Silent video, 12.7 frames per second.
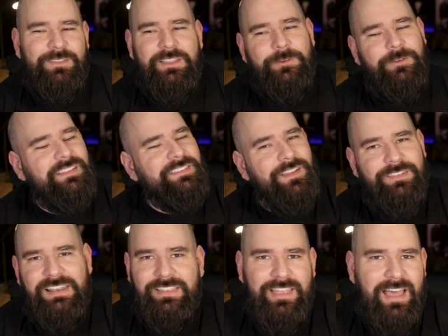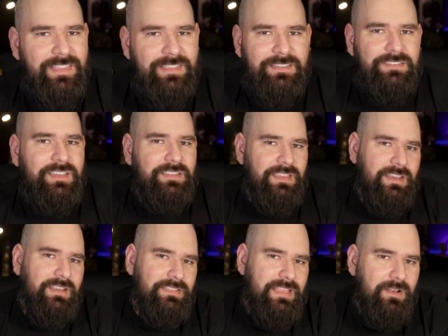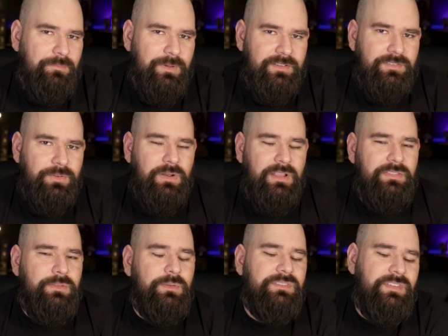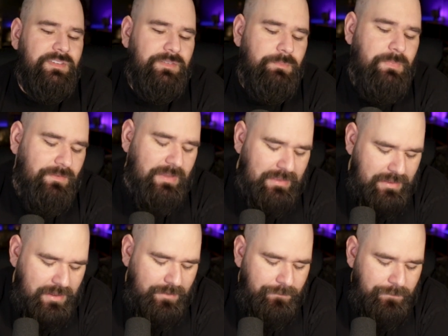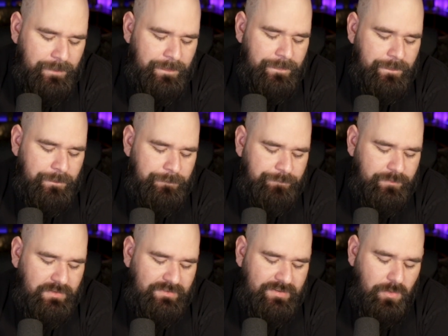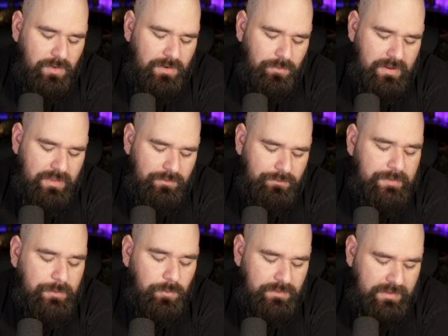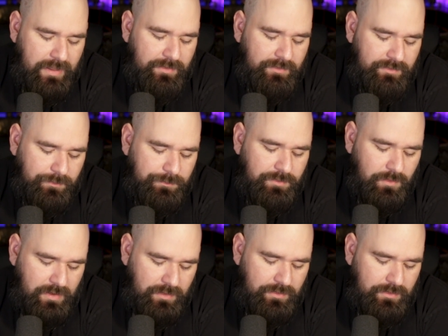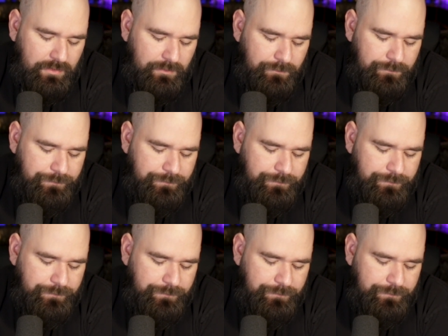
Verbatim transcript: no tengo las habilidades que tiene tal persona, entonces mi vida es ahora una dificultad decepcionante.